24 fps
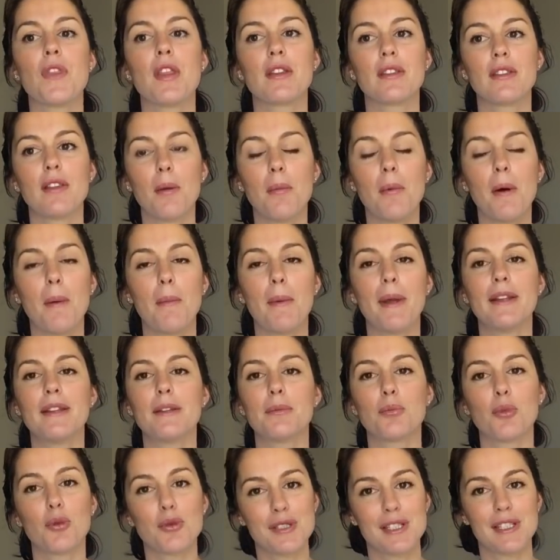tamamen
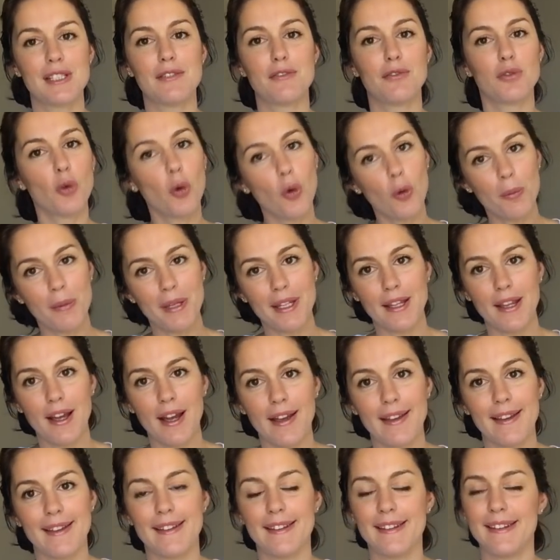pozitif doğum
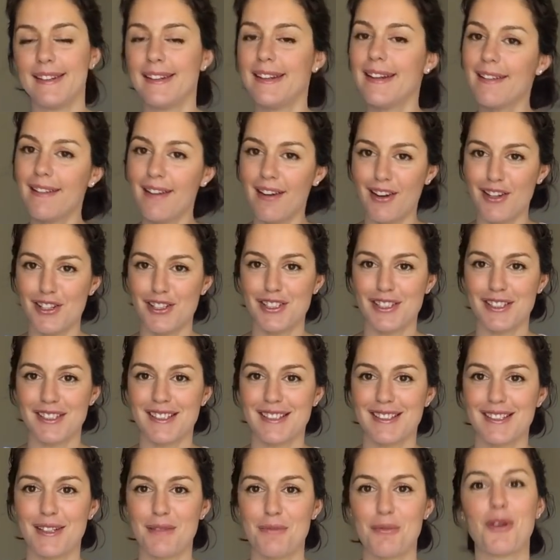hikayeleriyle
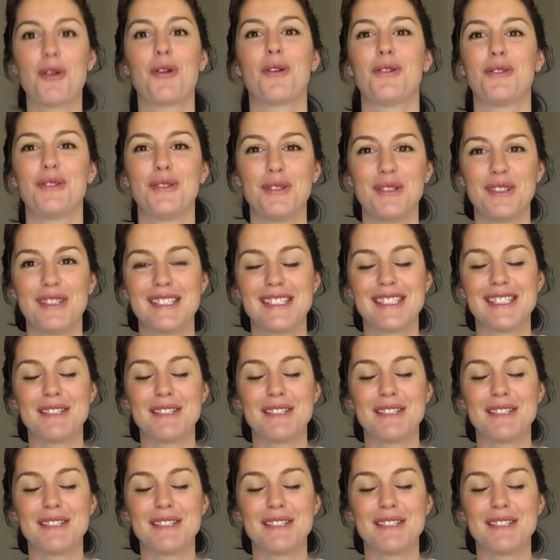karşınızdayım Gördüğünüz